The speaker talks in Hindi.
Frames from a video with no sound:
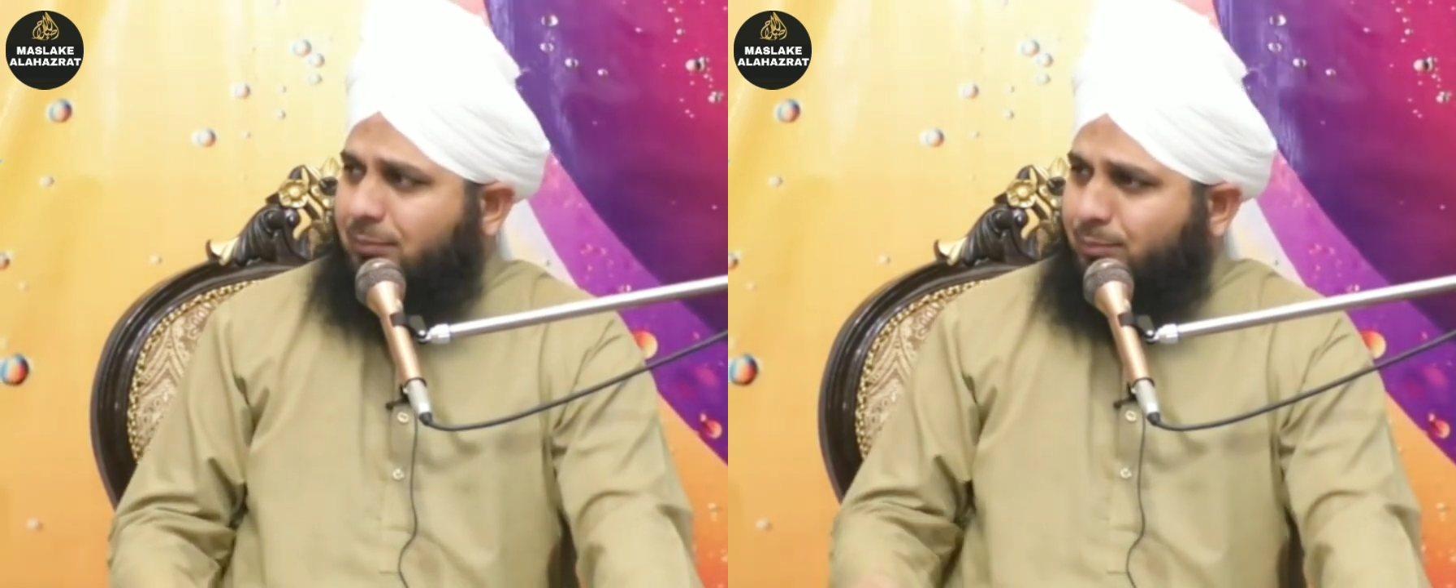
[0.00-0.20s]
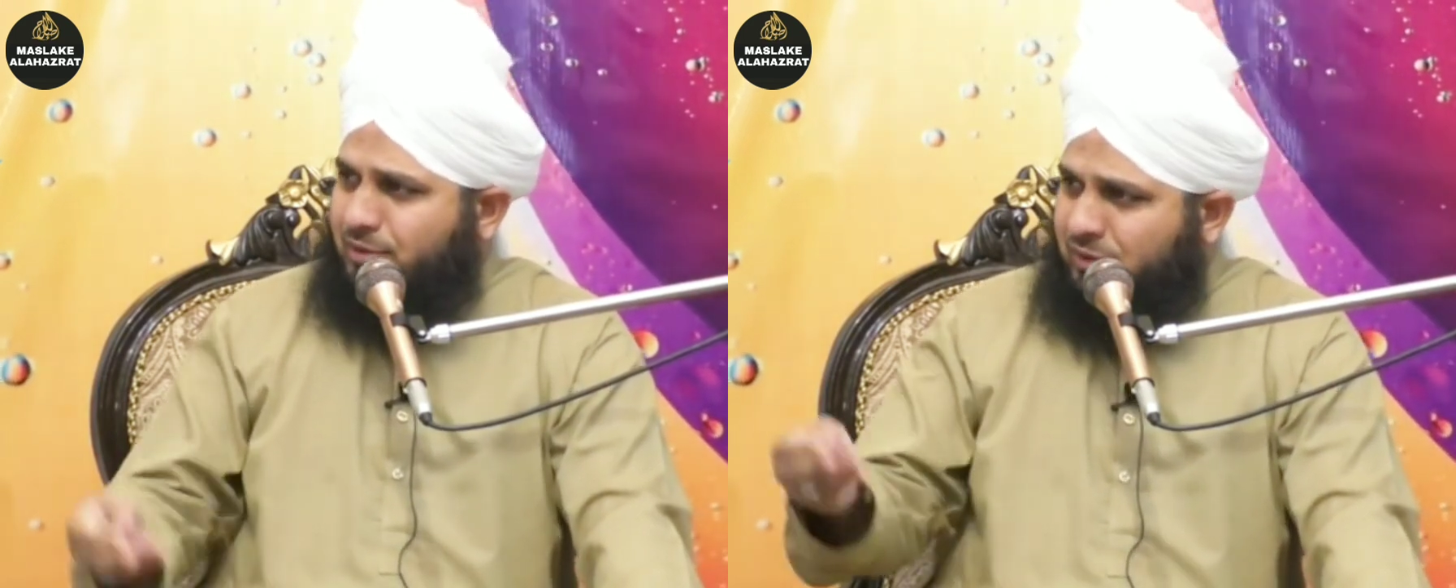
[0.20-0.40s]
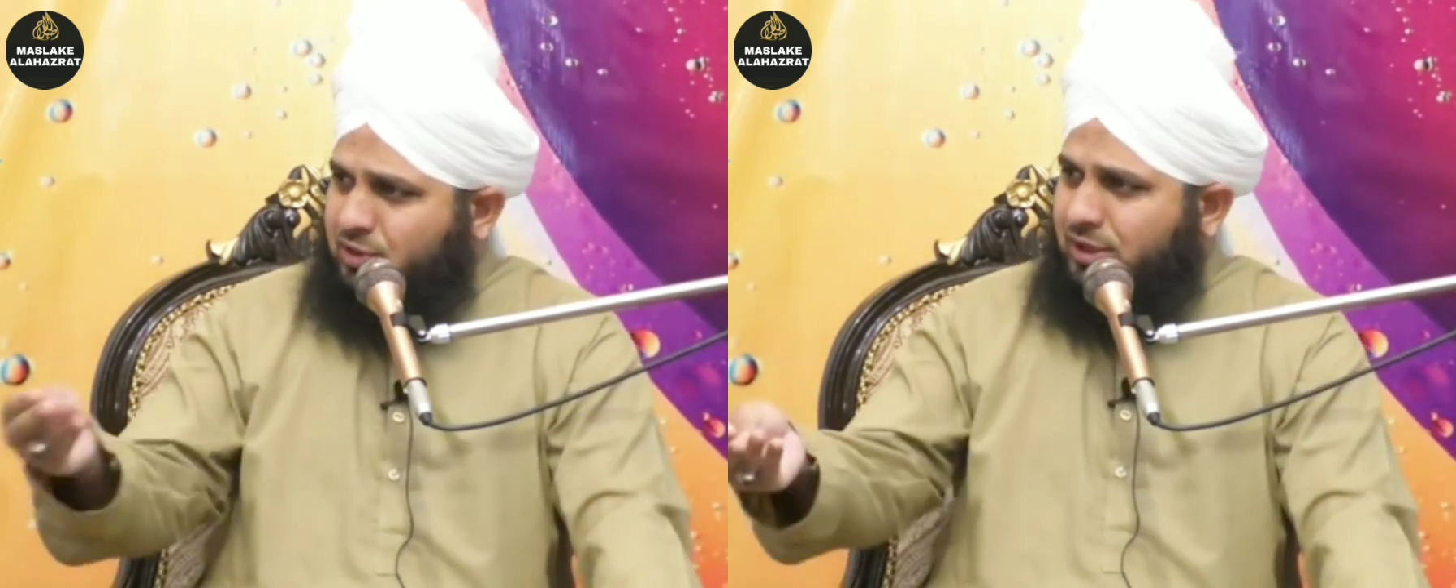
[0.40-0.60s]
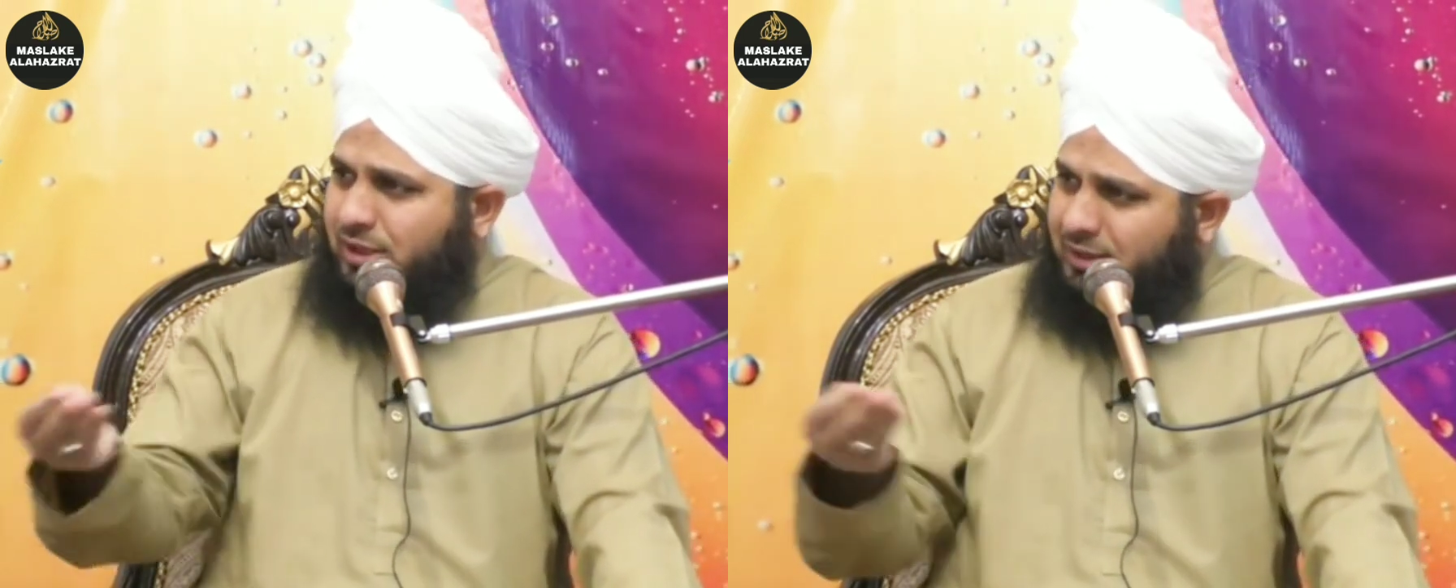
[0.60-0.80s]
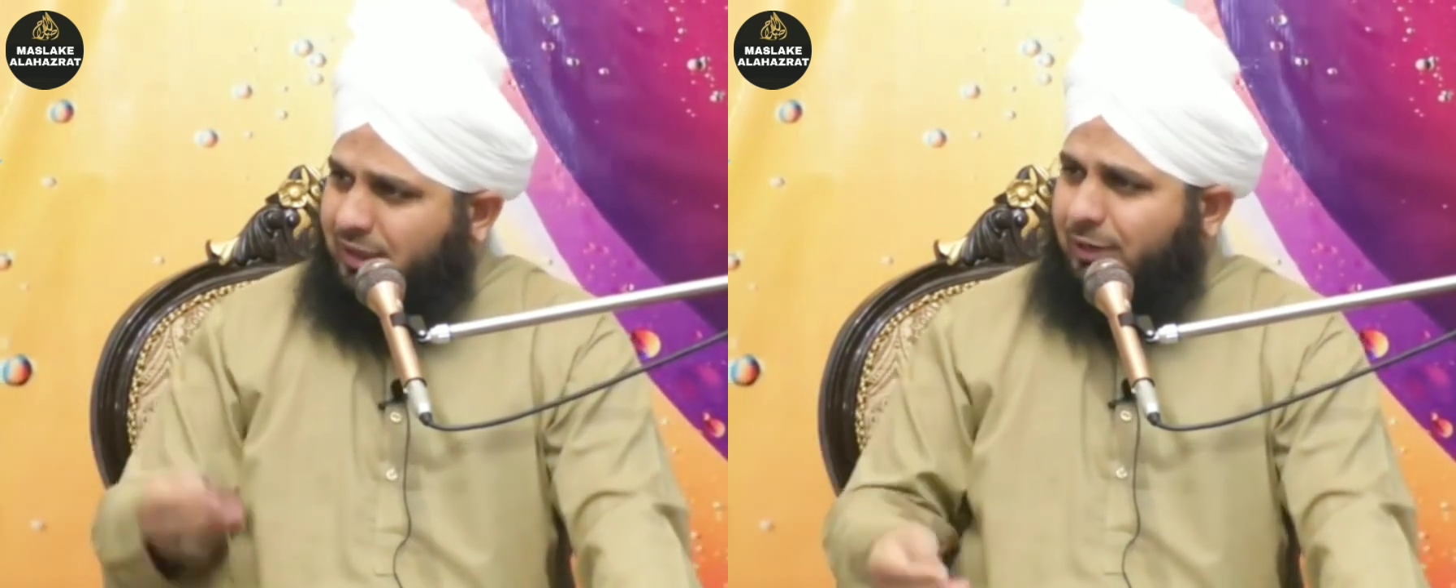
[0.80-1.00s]
मदरसे
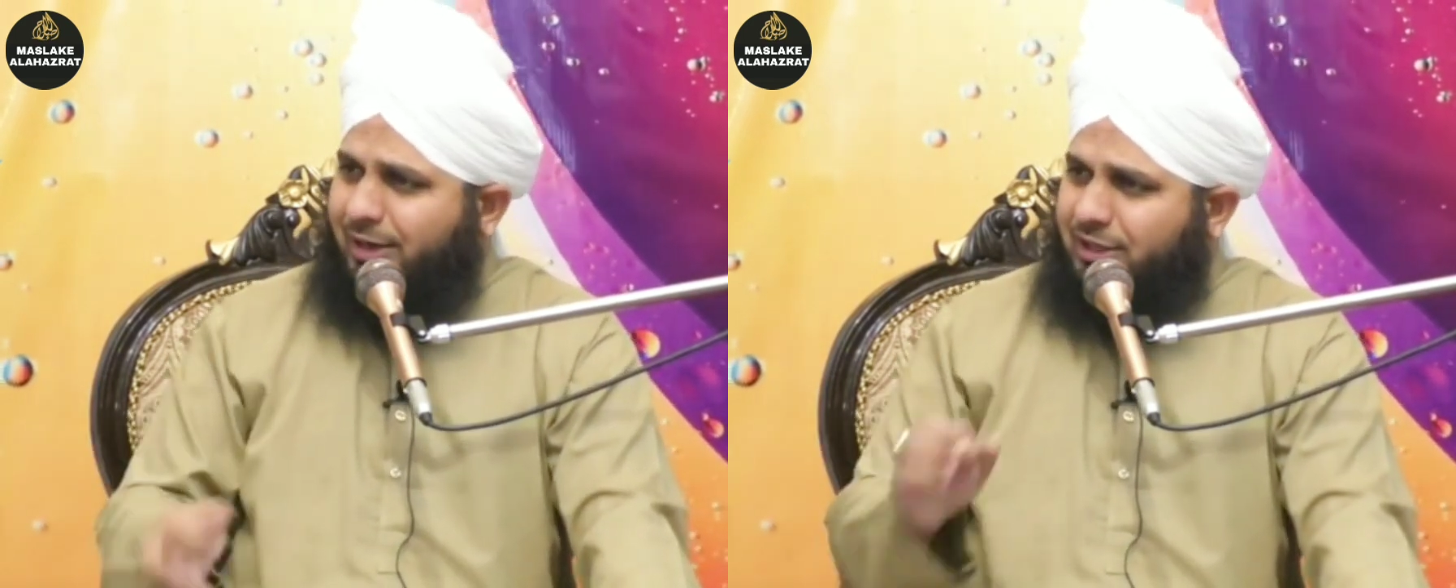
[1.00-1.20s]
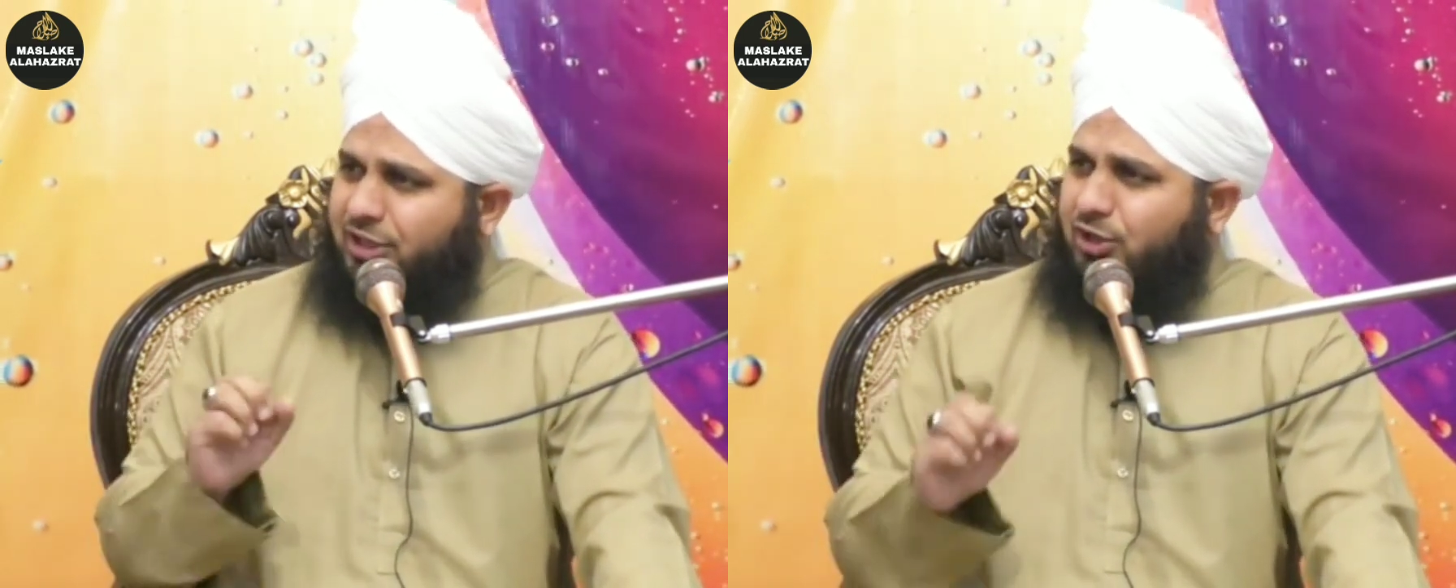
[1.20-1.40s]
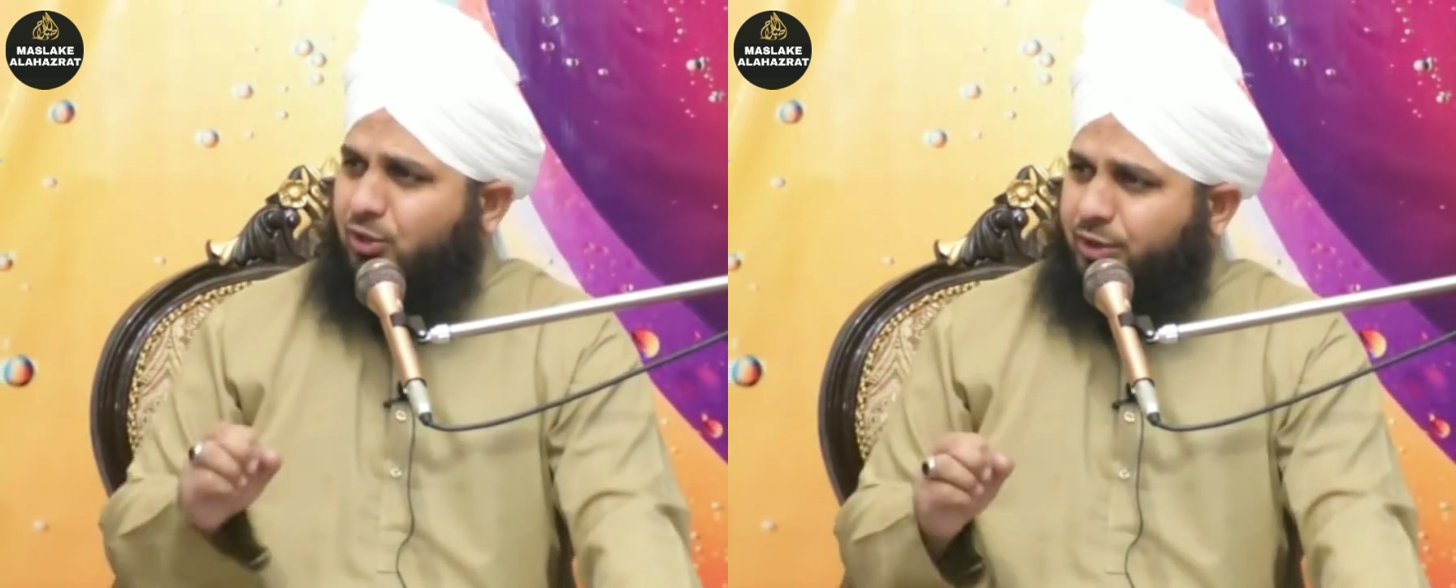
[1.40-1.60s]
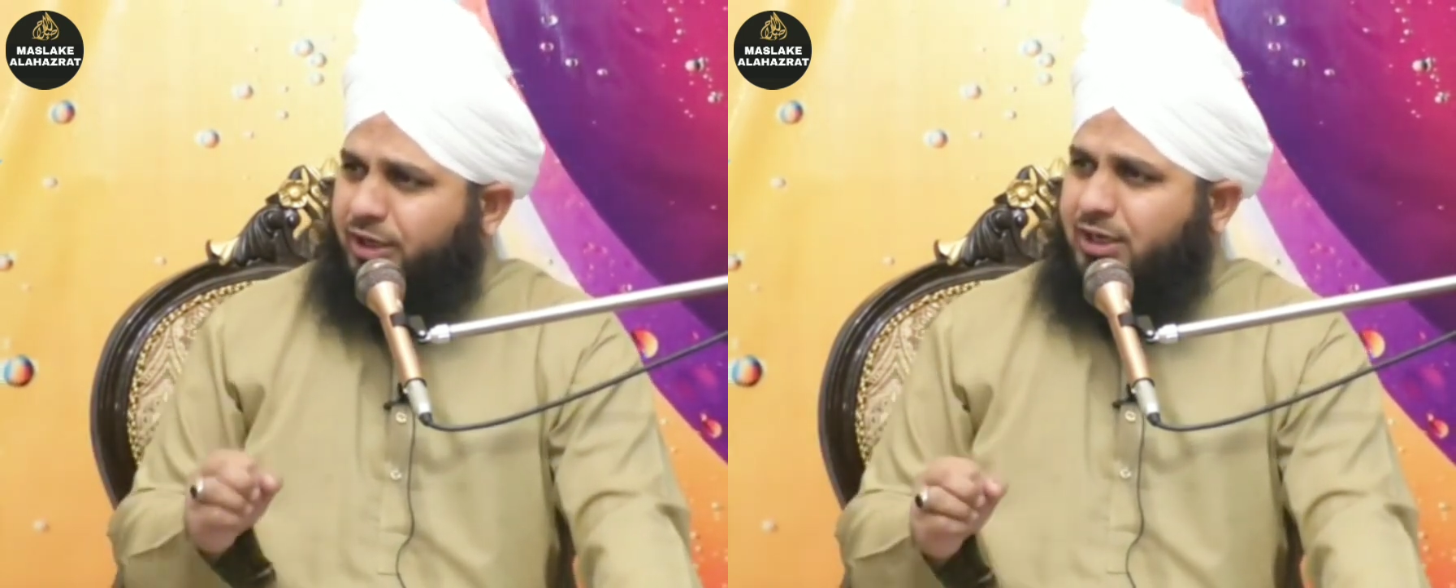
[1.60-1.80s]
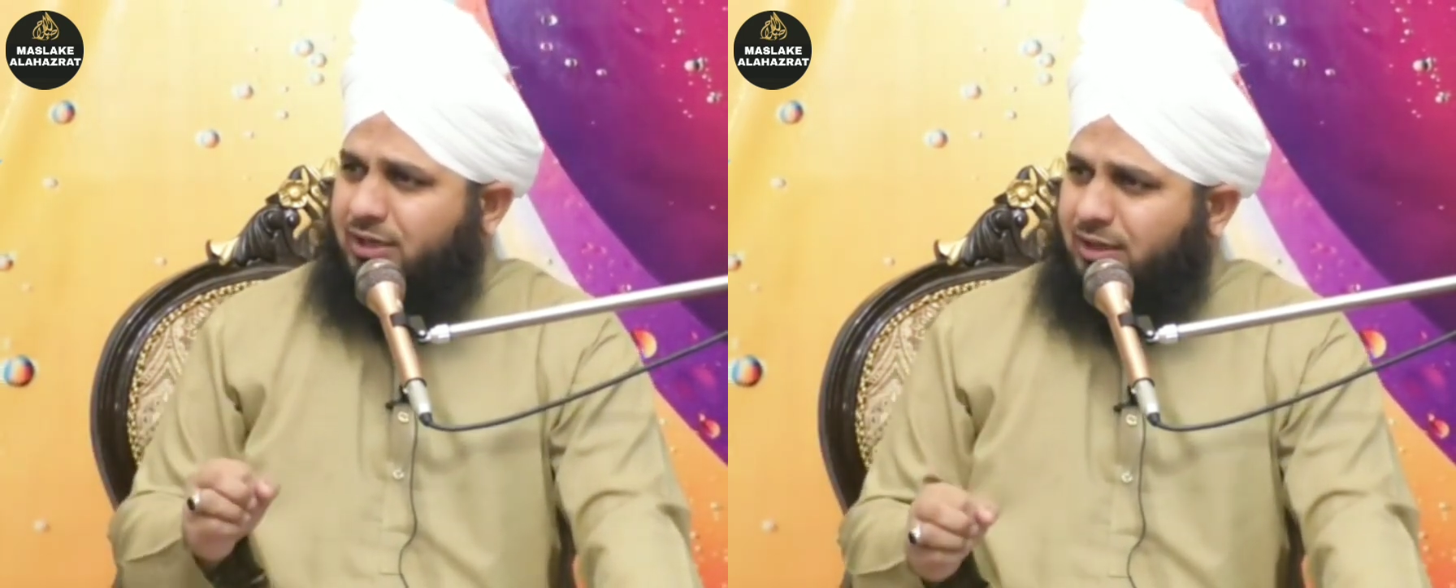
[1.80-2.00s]
के तलबा की
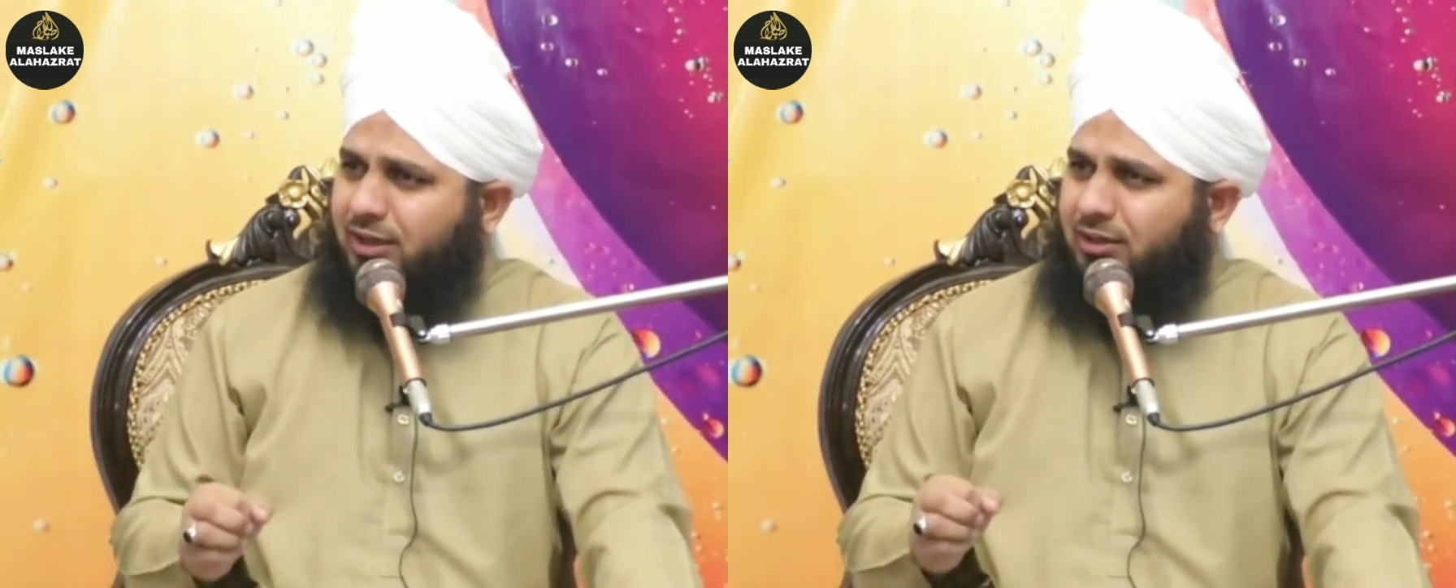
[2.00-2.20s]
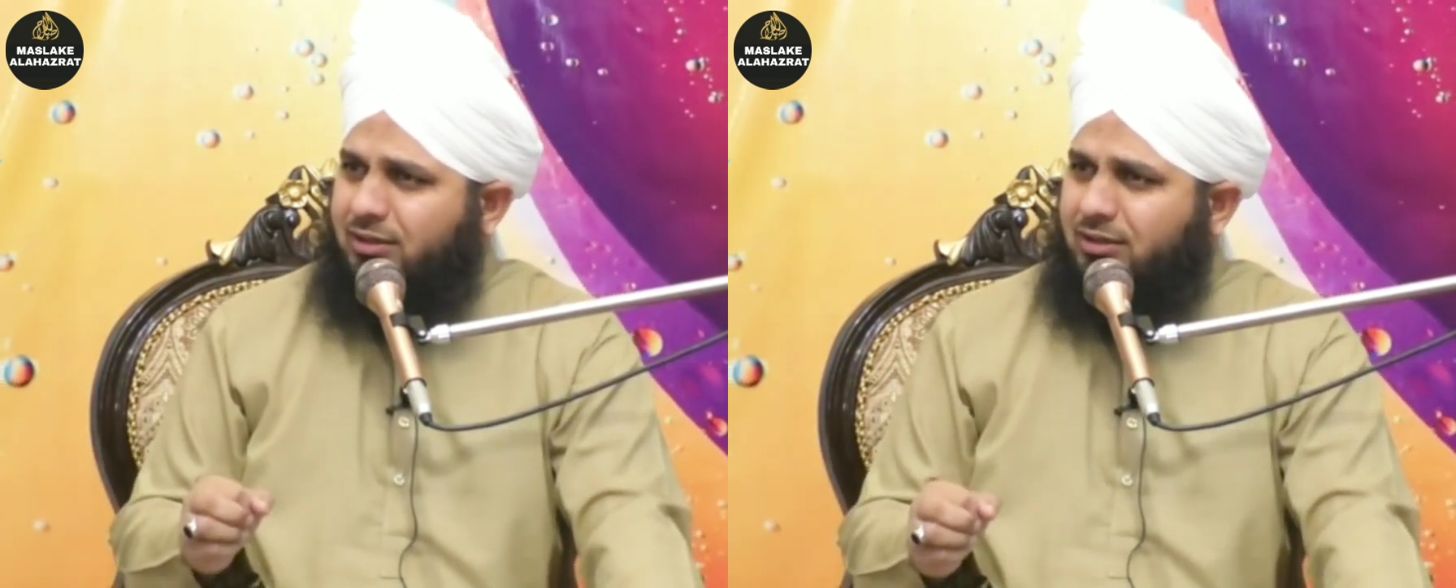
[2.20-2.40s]
नौकरी करना